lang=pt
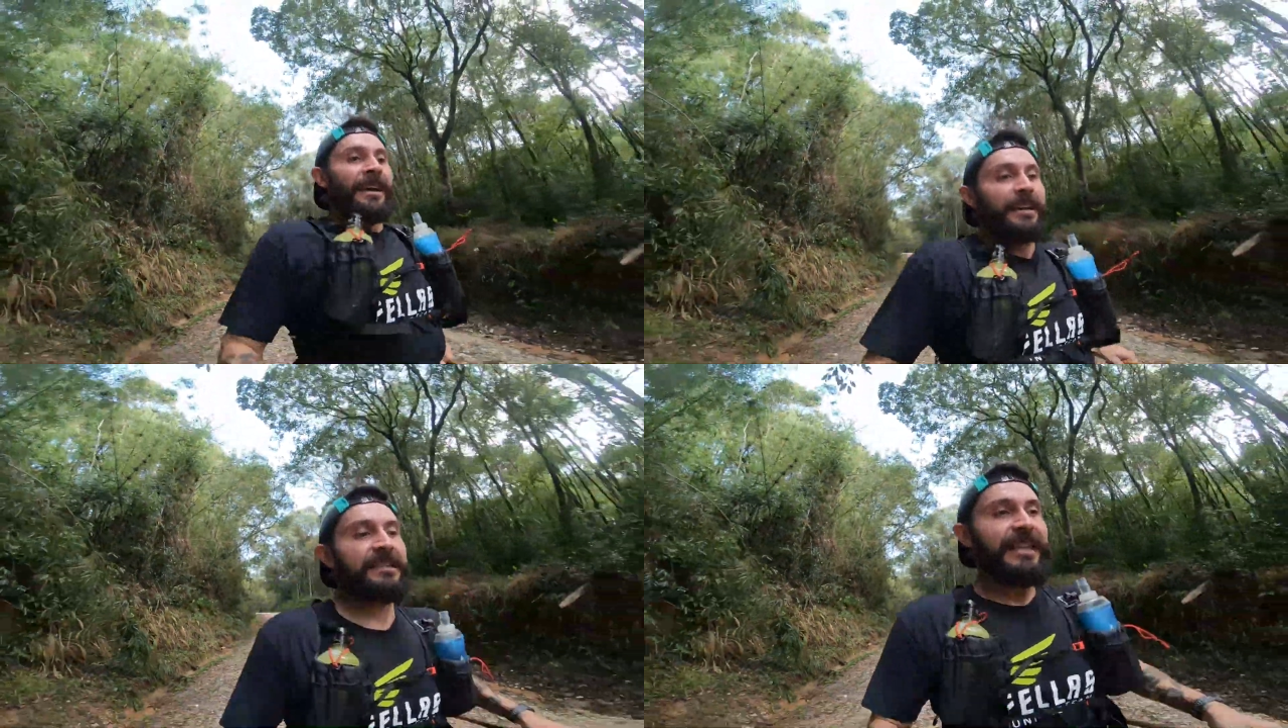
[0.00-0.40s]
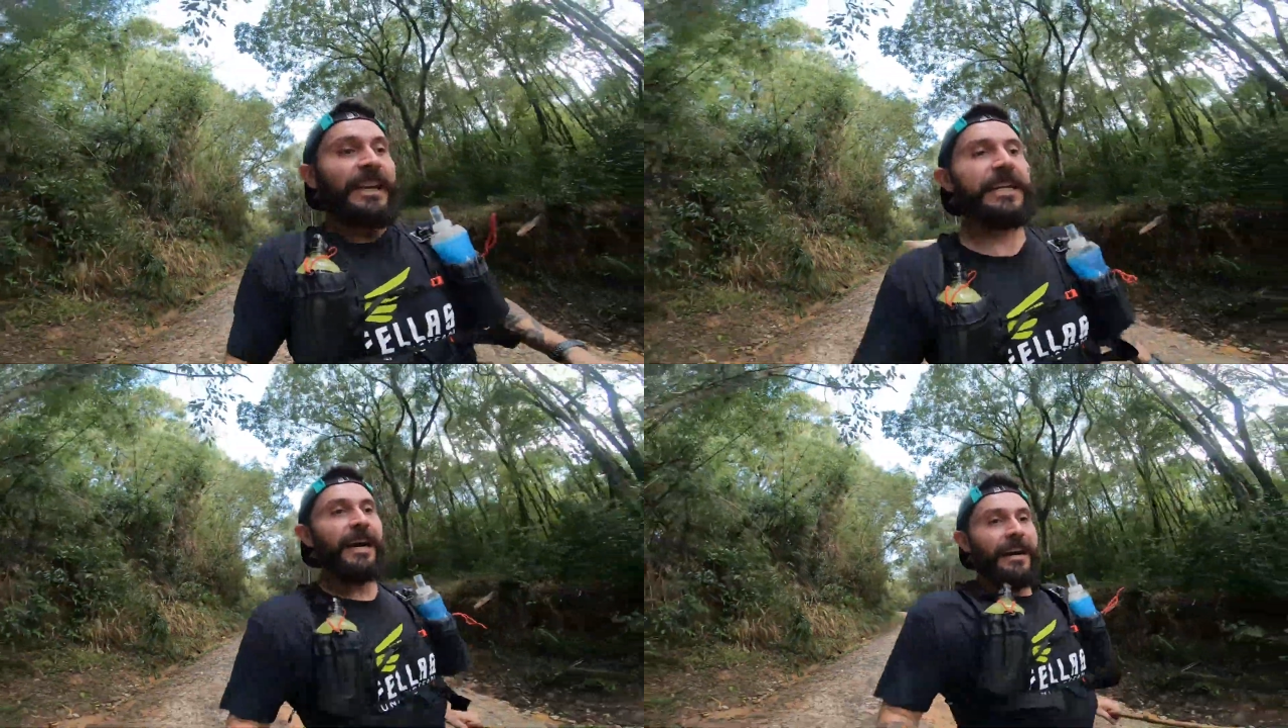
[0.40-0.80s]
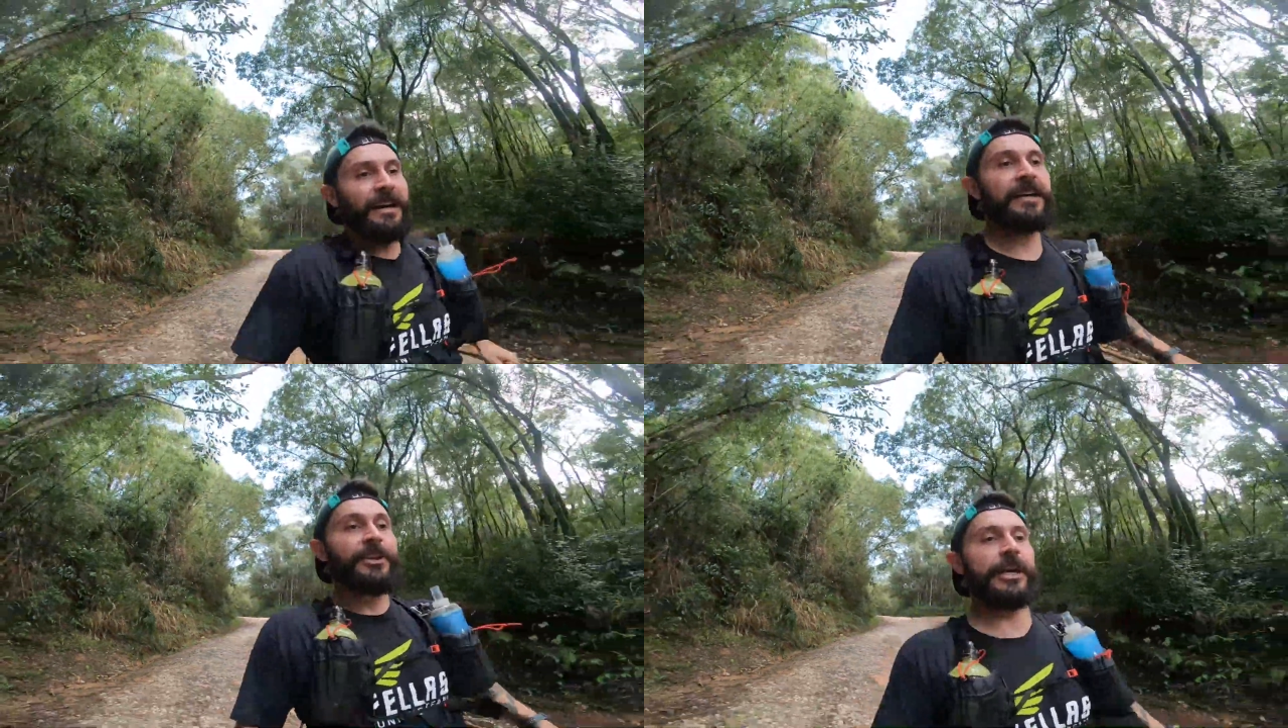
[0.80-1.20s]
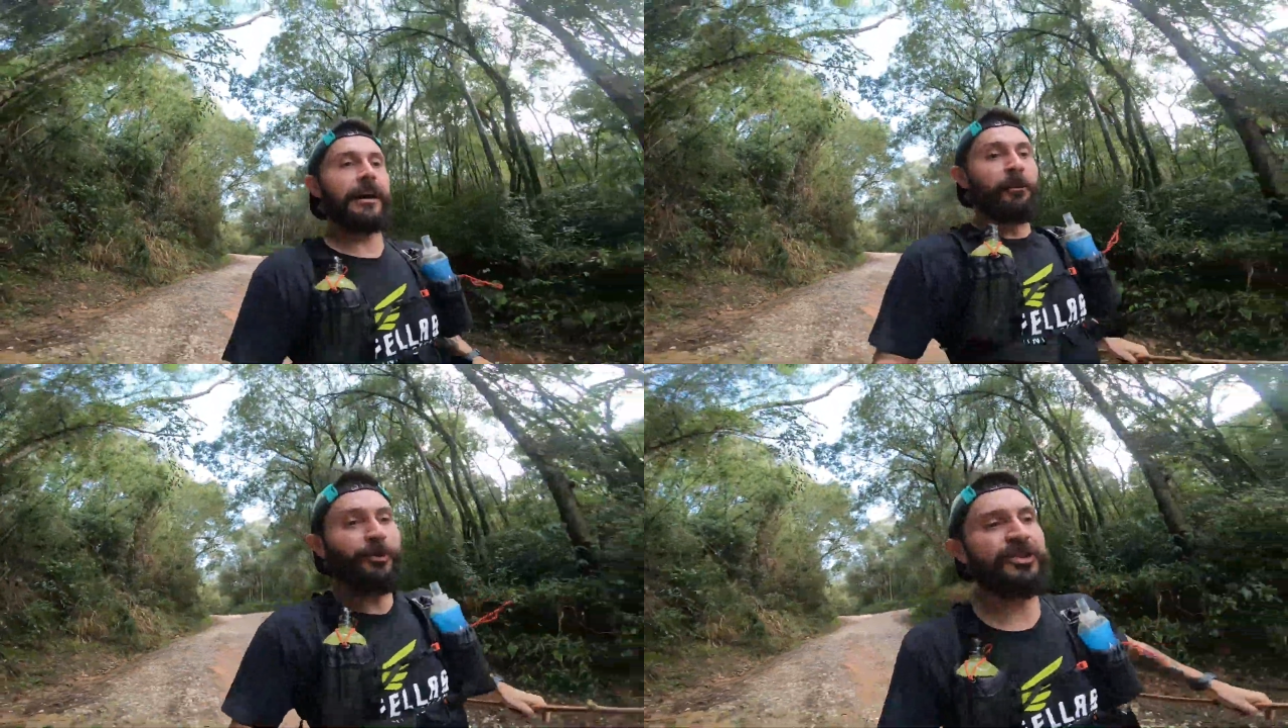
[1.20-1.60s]
Que seria,
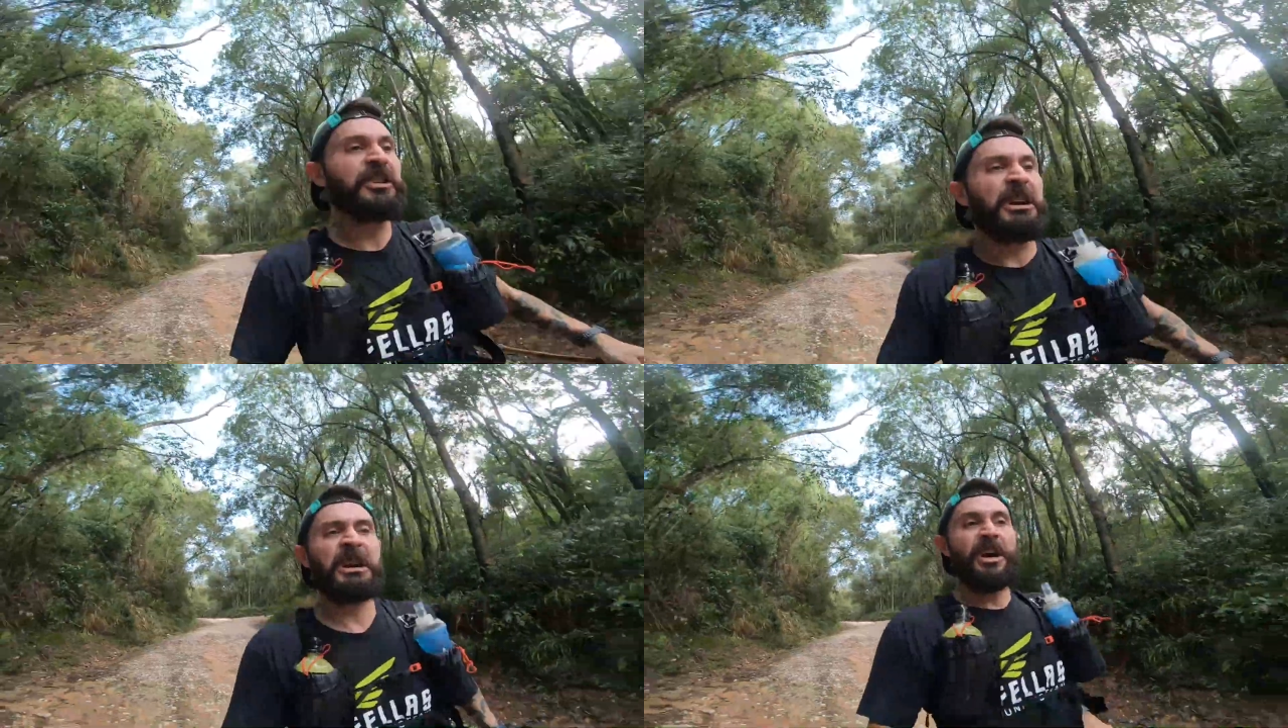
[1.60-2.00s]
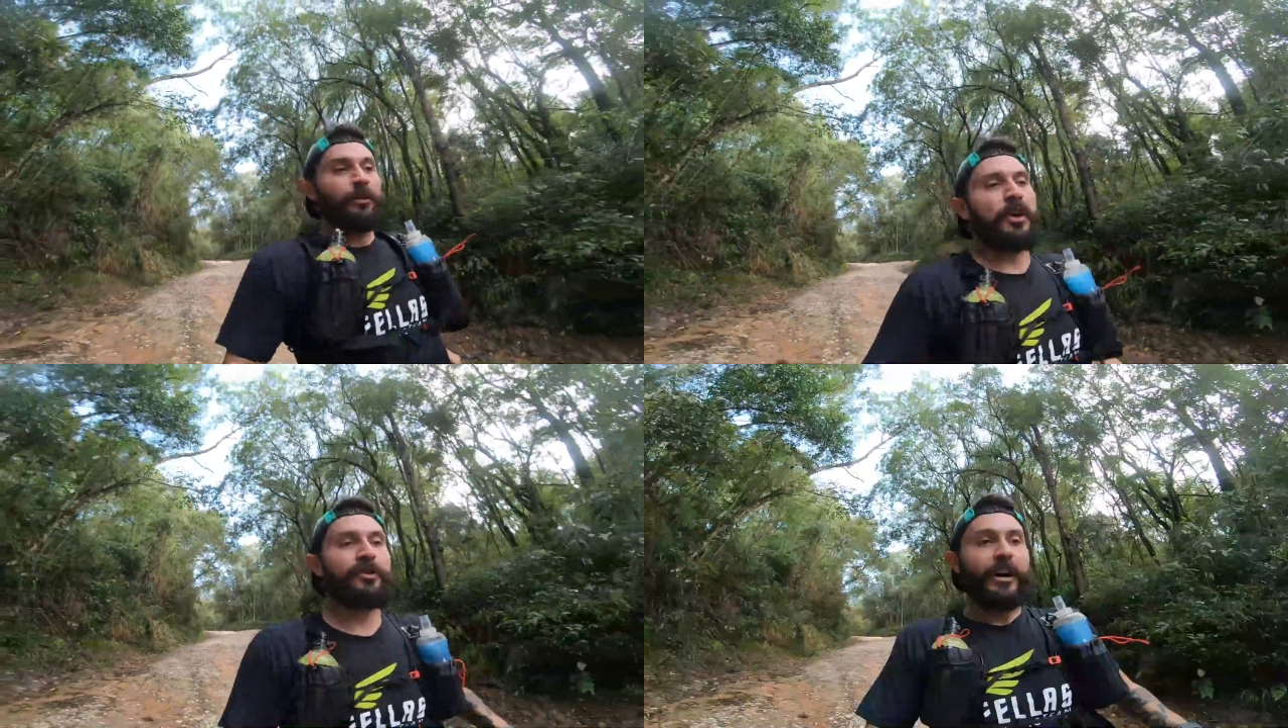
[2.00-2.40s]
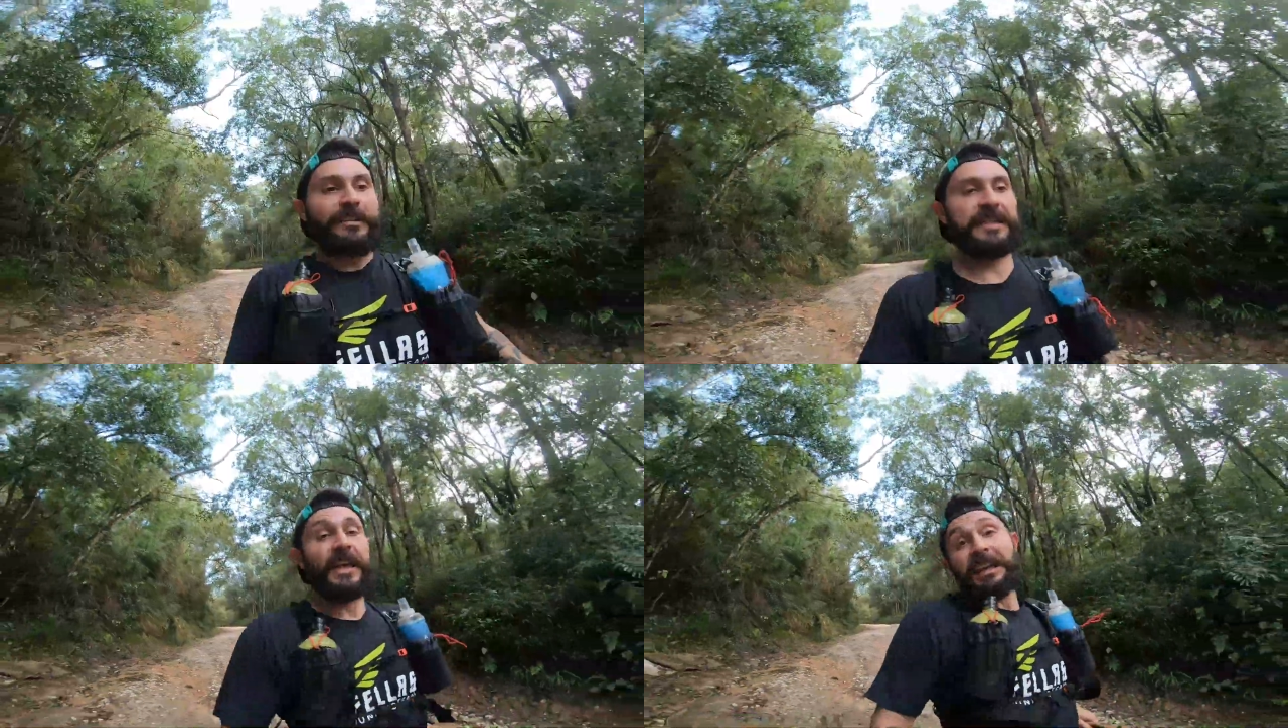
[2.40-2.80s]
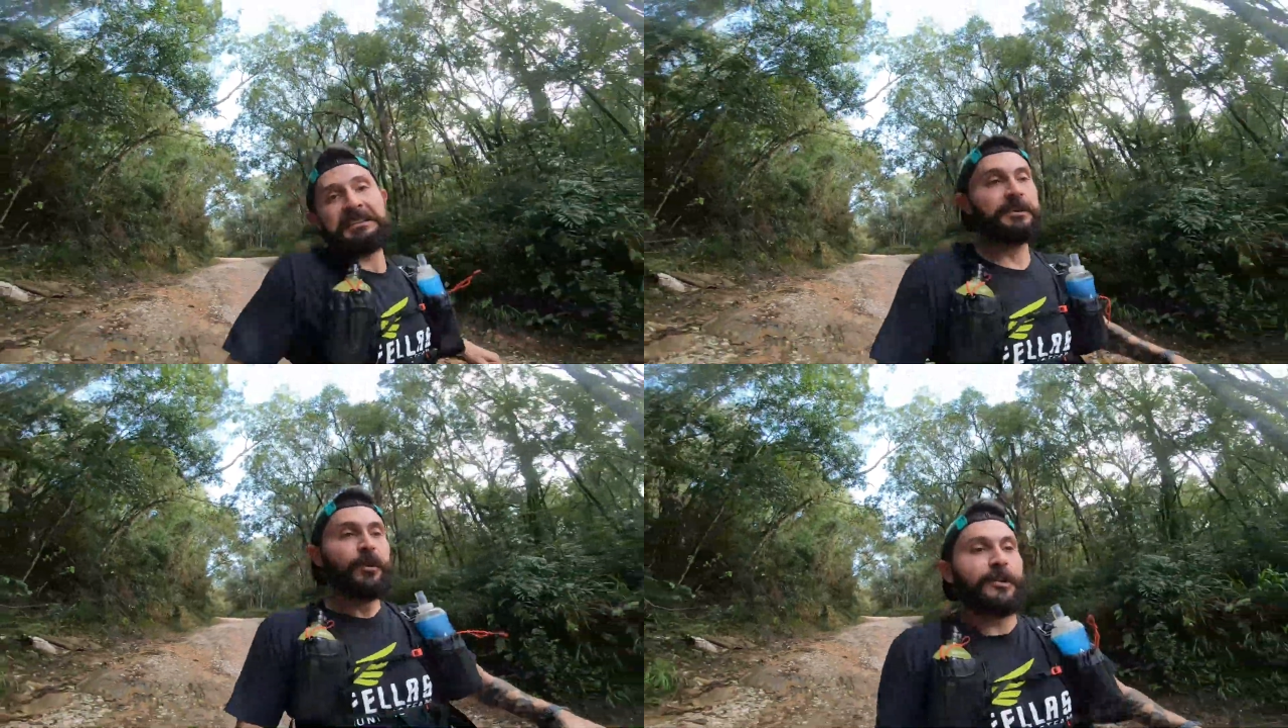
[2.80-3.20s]
digamos, 2 horas e
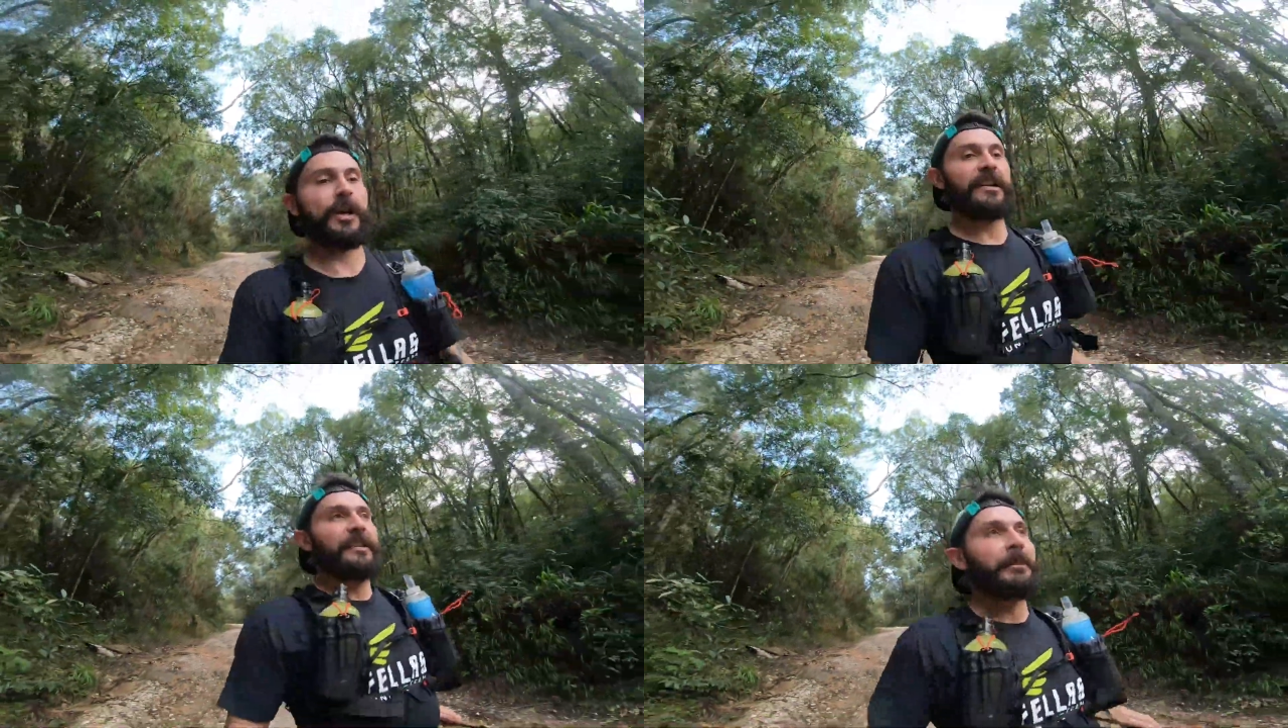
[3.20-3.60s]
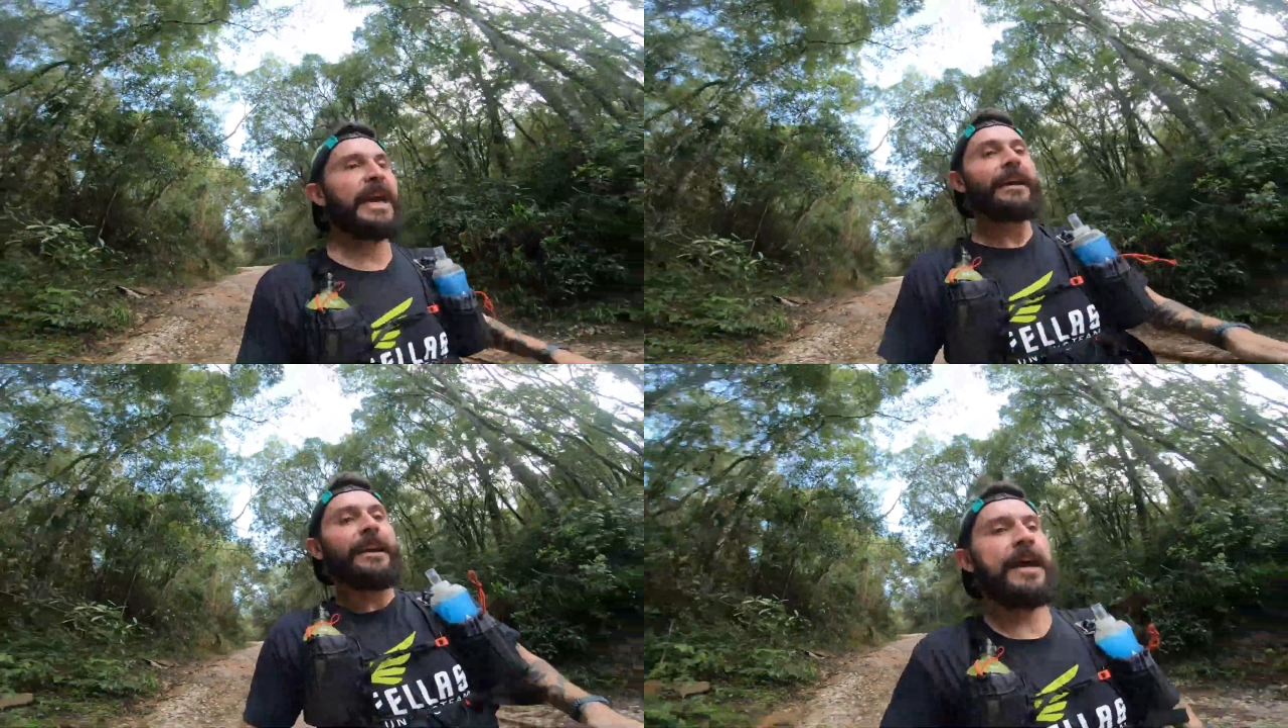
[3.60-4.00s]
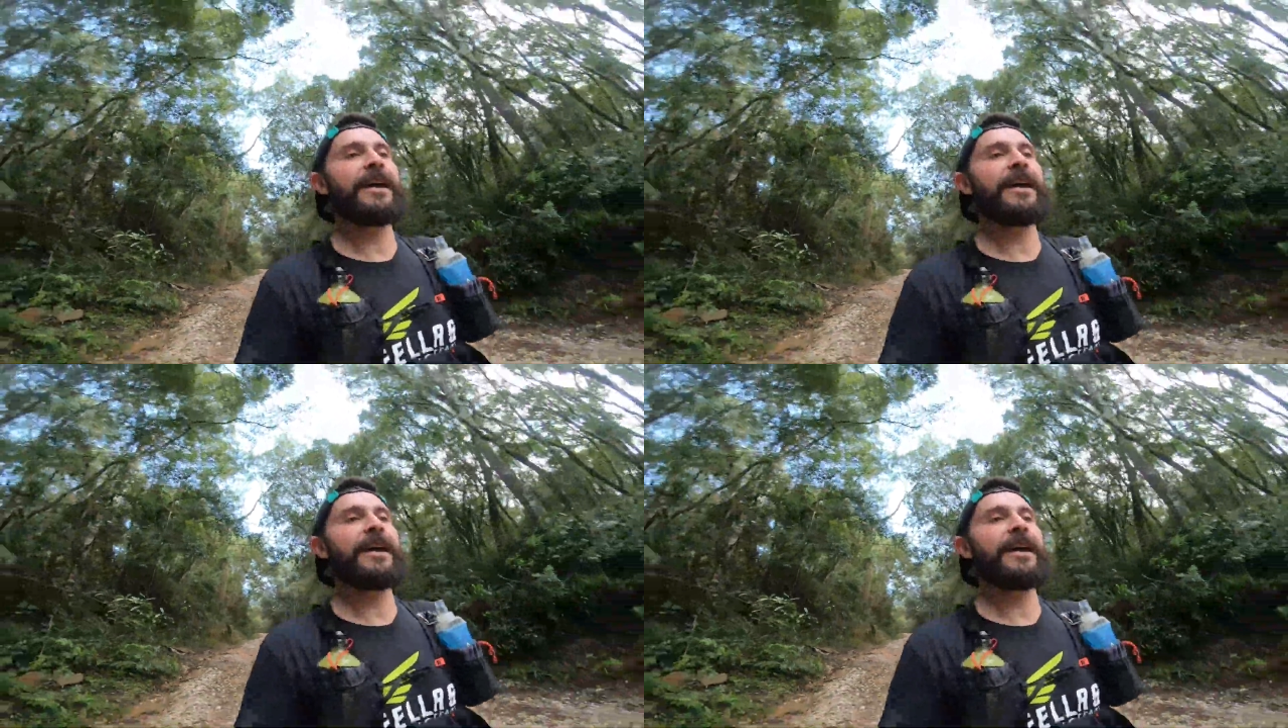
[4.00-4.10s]
15, 2 horas e meia.